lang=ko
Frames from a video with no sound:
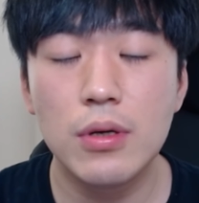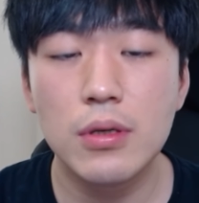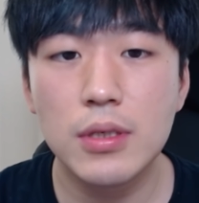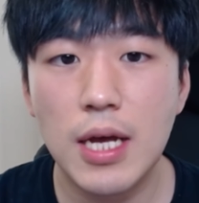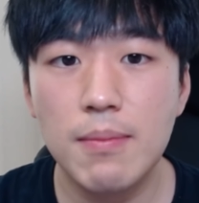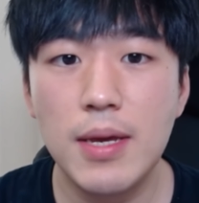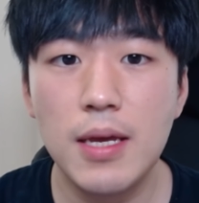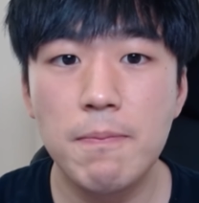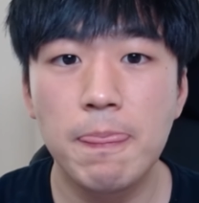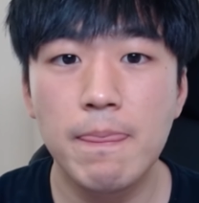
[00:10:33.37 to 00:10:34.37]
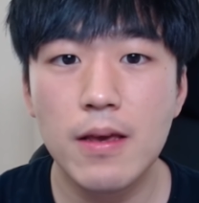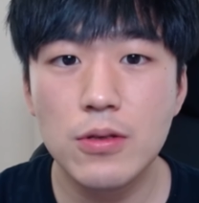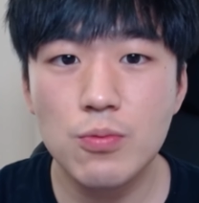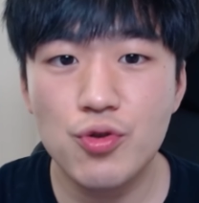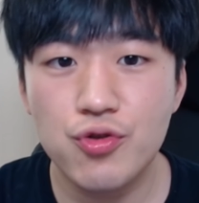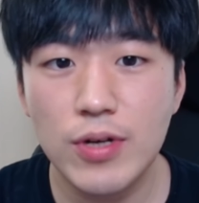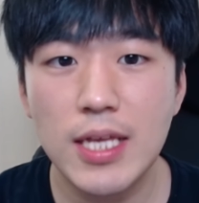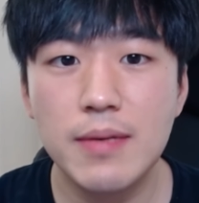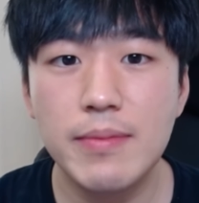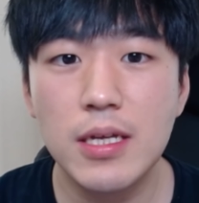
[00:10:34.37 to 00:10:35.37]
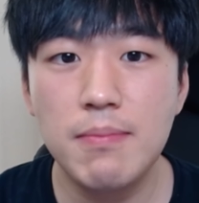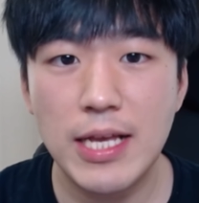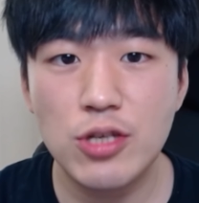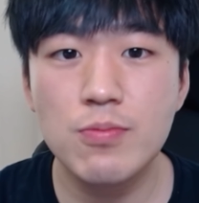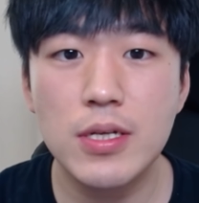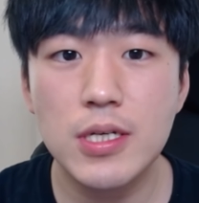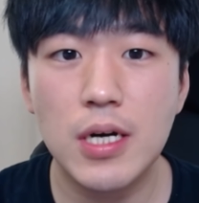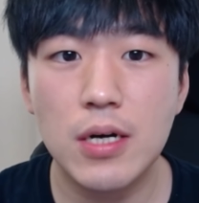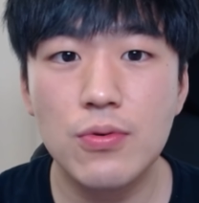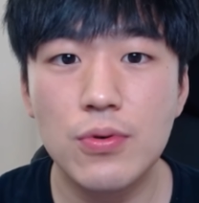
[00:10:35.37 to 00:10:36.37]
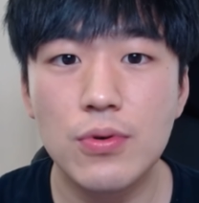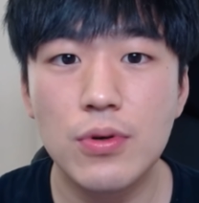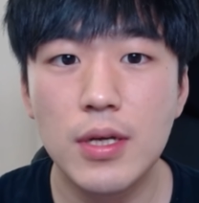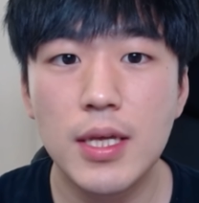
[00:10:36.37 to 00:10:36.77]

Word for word: 그 다음에 좀 중간이면 맞춤 설정하고